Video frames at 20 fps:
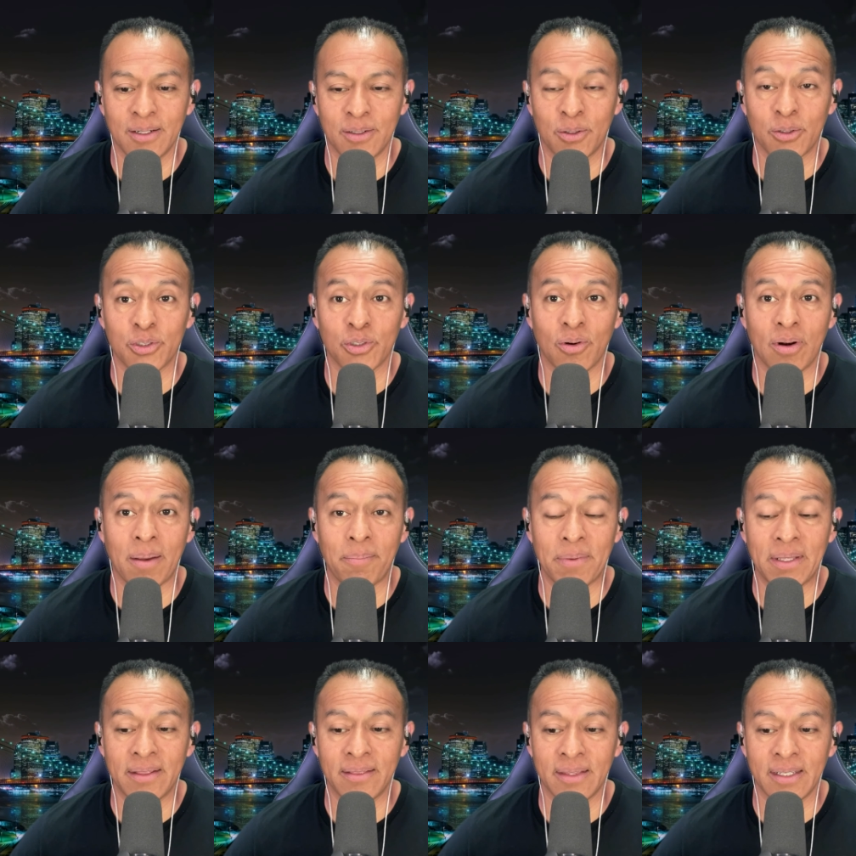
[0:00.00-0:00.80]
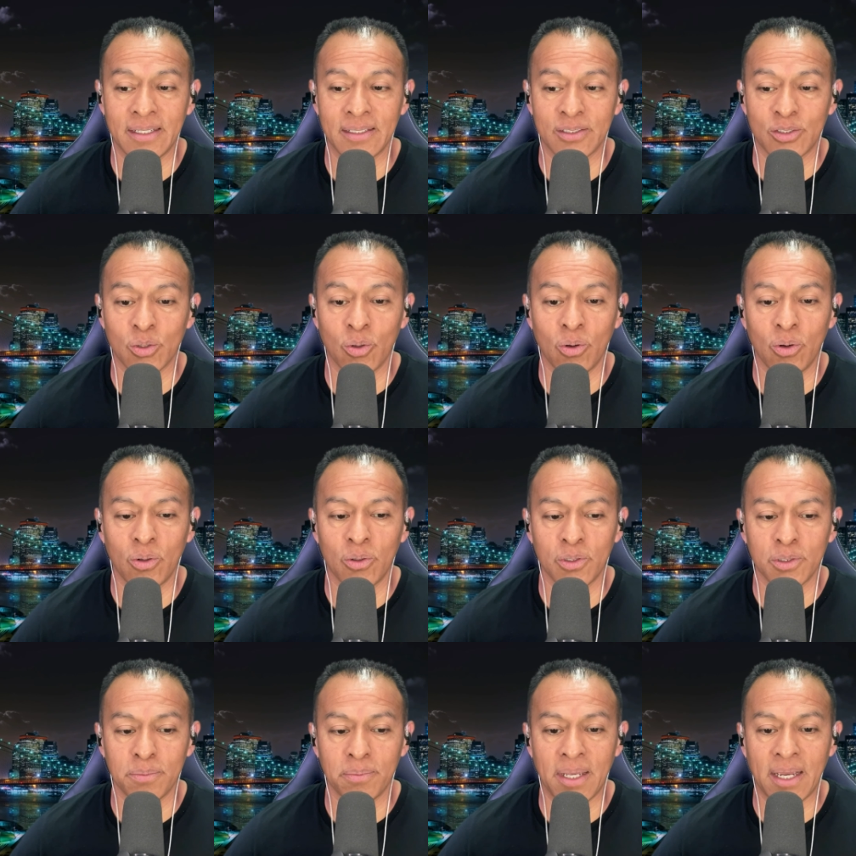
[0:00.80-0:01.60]
no solamente
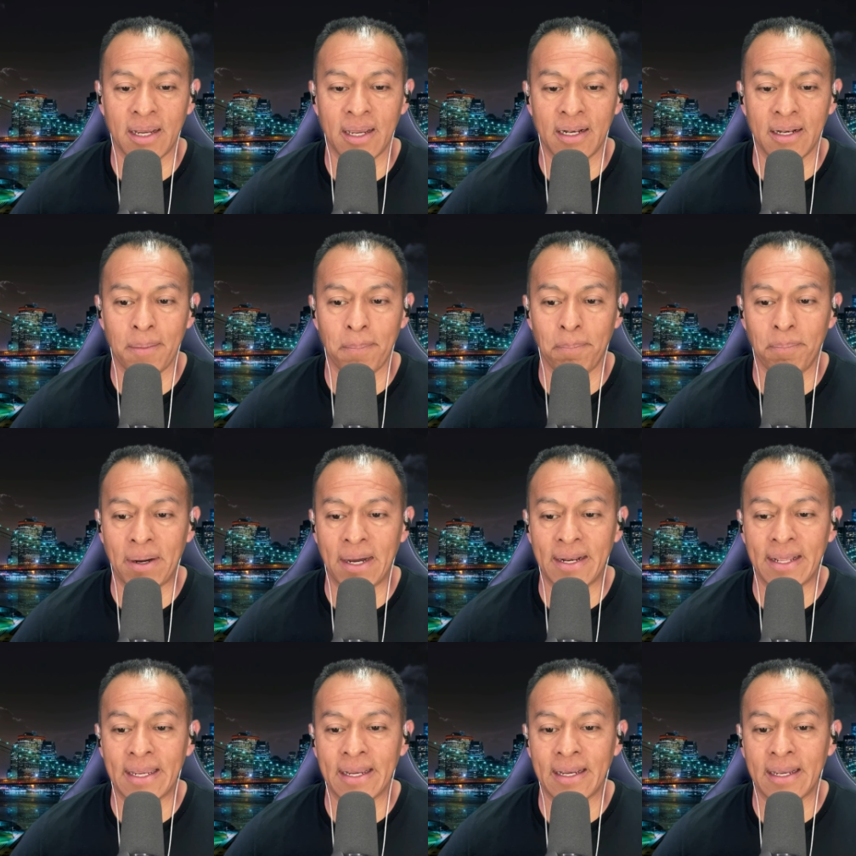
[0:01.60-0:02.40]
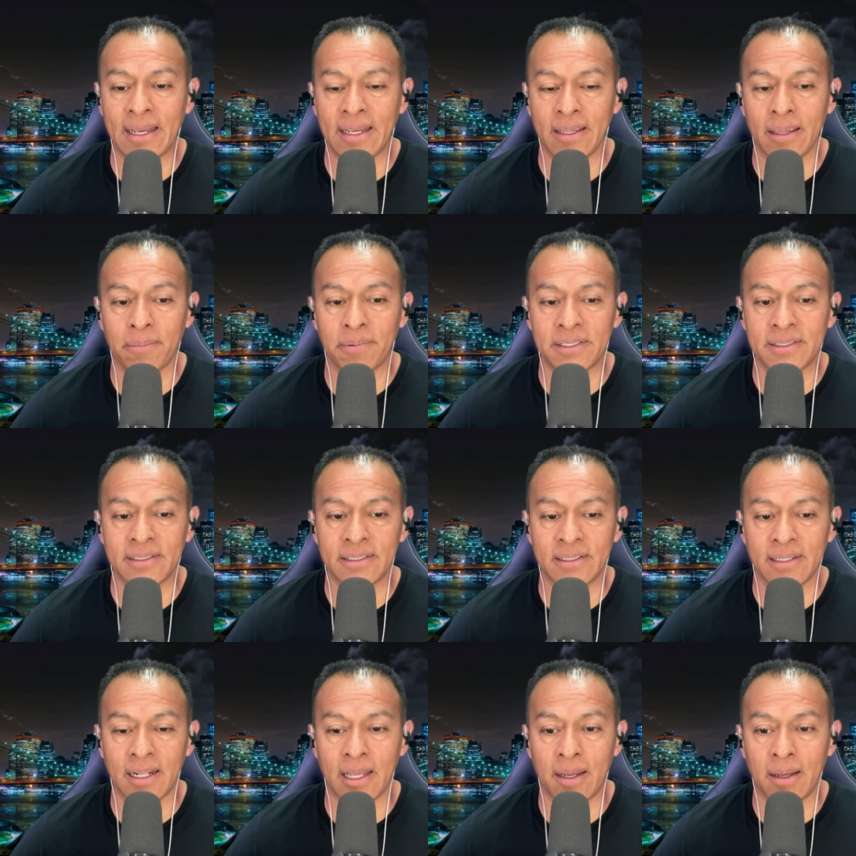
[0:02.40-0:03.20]
solos, viajan en pareja y a
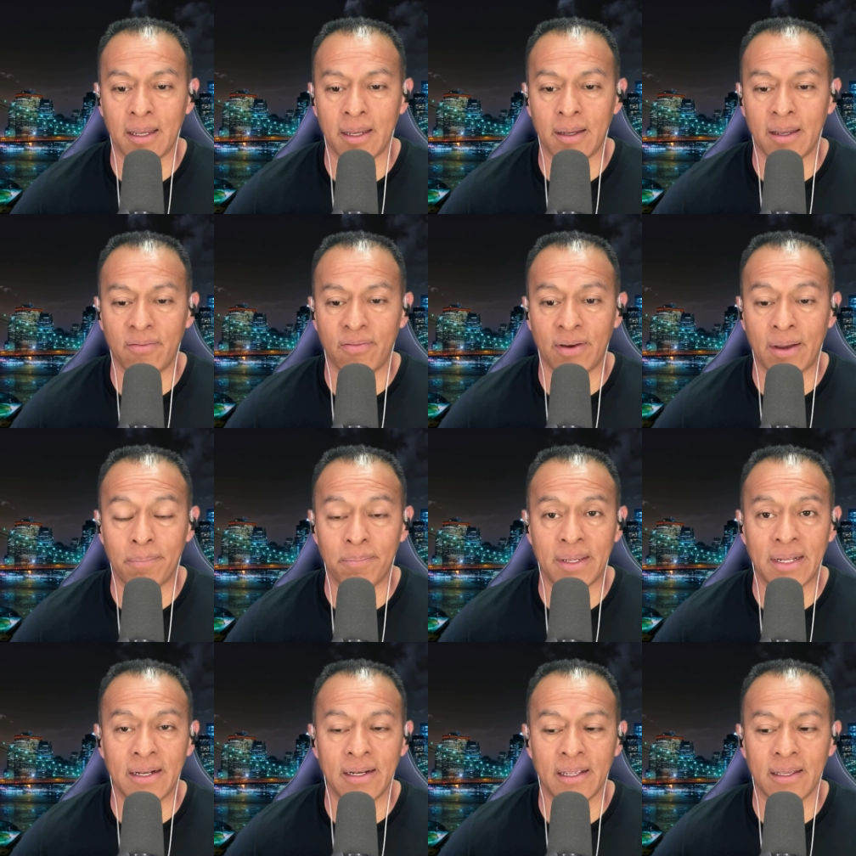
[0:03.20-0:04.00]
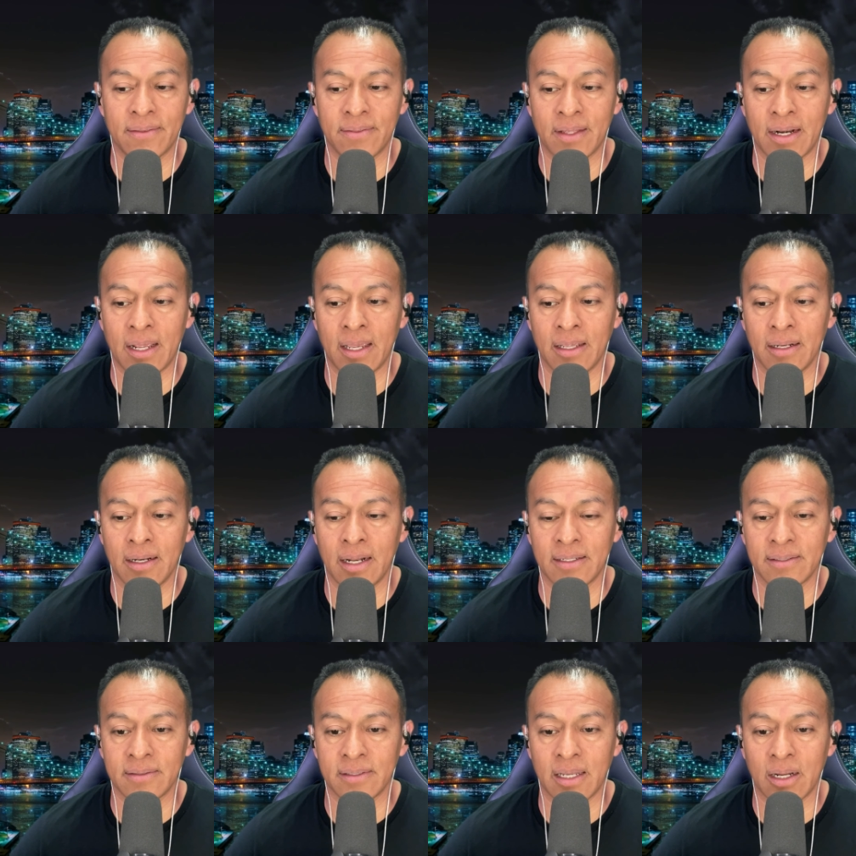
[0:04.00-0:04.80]
veces la familia traen
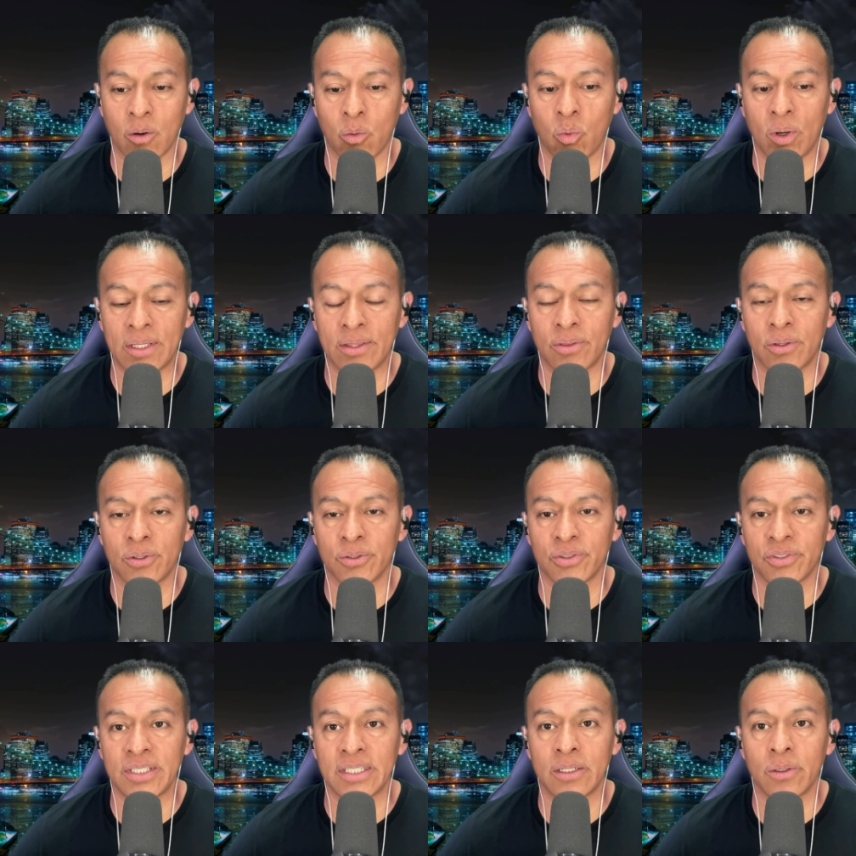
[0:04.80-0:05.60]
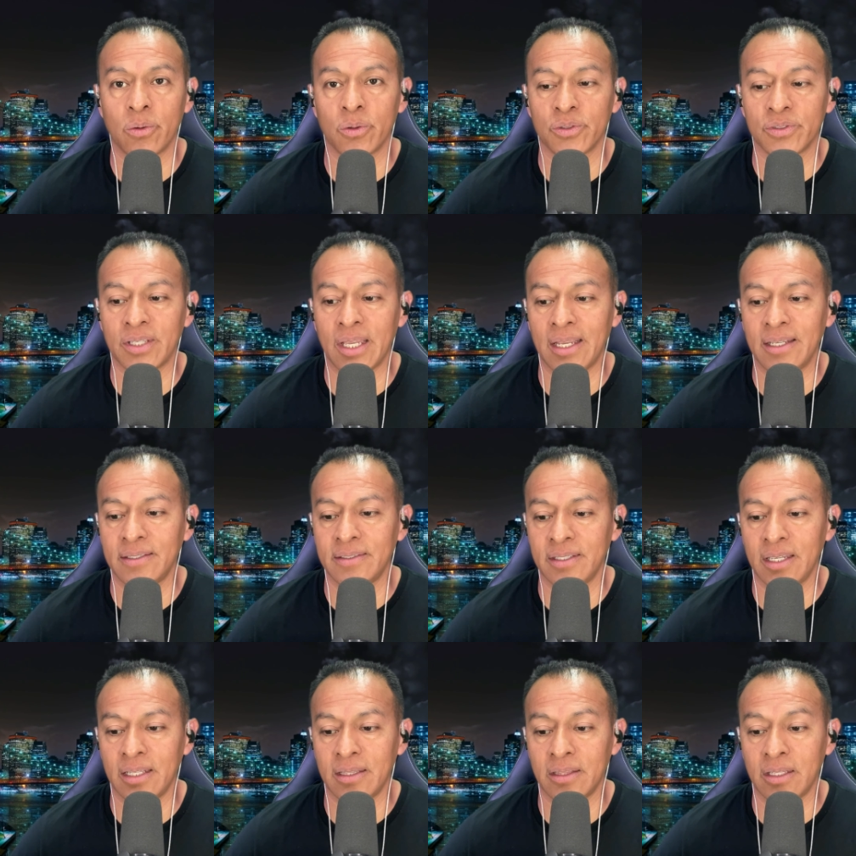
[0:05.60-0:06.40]
hasta 4, 5, 6,
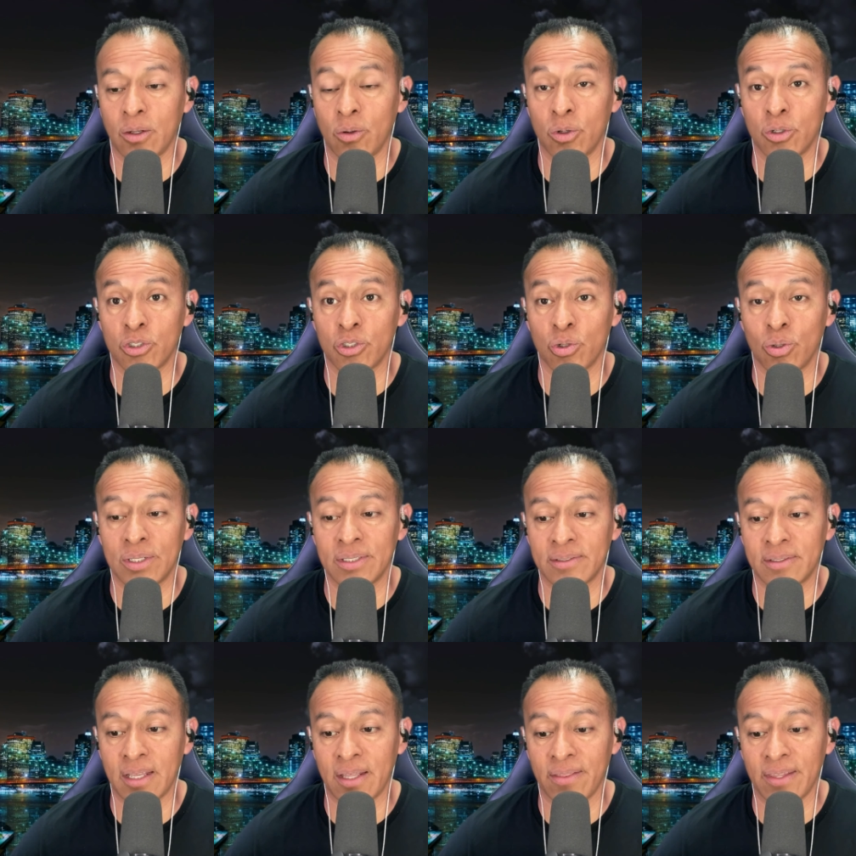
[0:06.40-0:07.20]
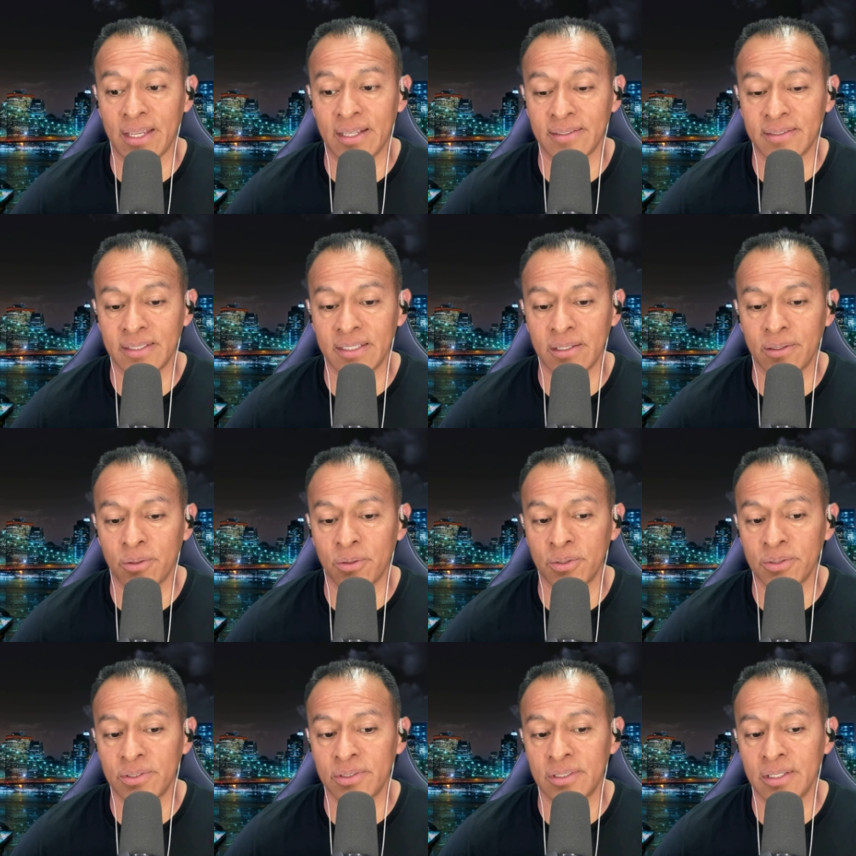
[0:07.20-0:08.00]
7, 8, hasta 10
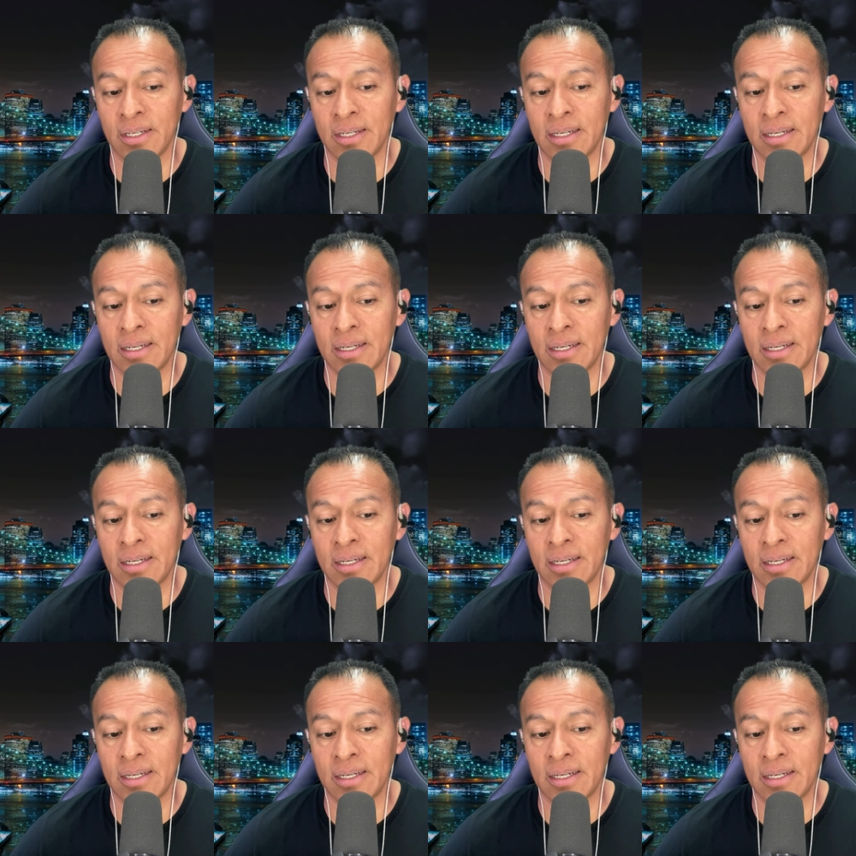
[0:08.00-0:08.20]
hijos